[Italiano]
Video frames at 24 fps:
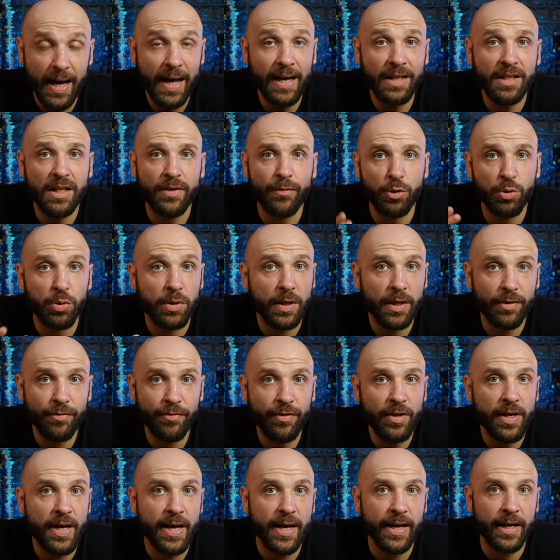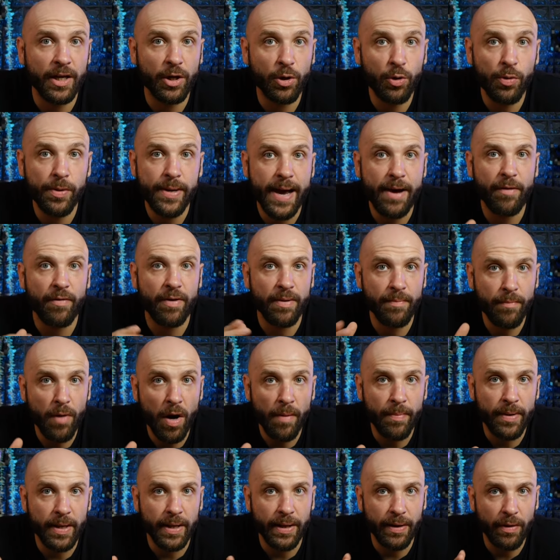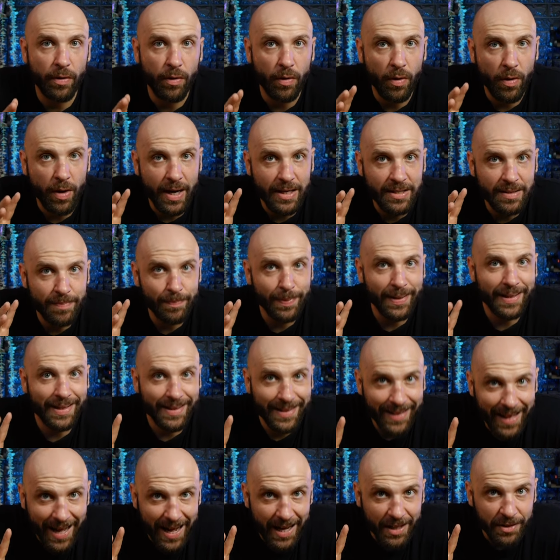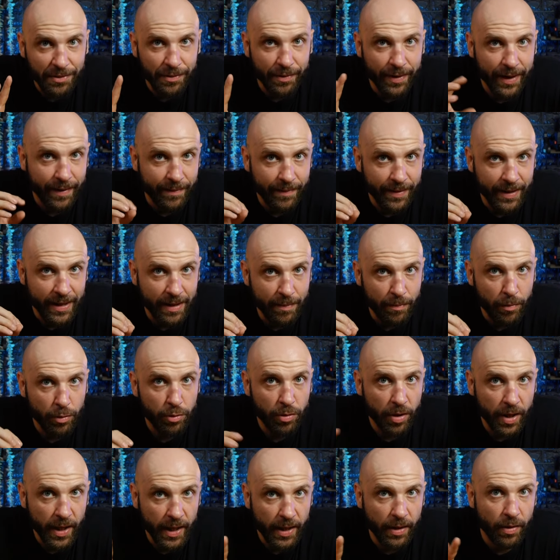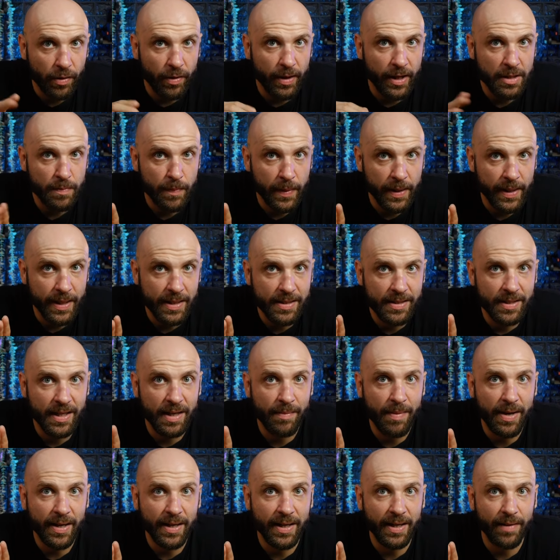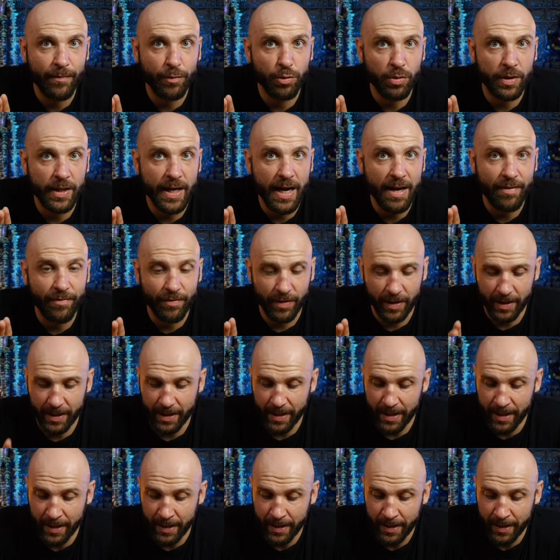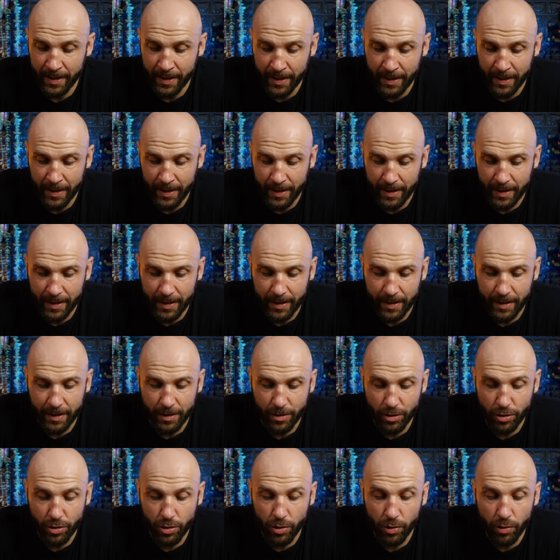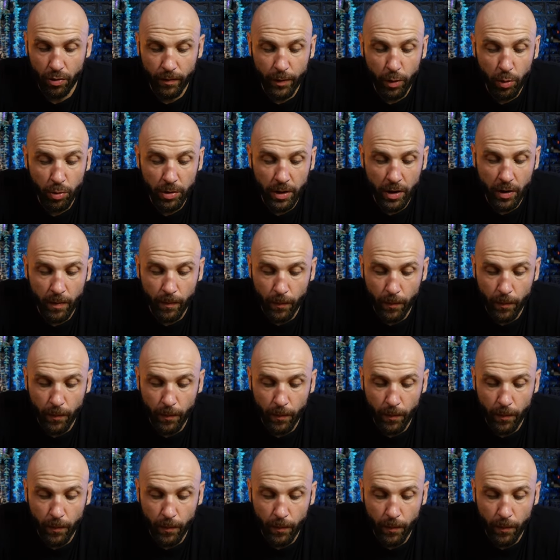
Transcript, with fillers: Altre fotografie in cui ero immobile, ho aspettato che il motorino espellesse la macchina fotografica eh, sono venute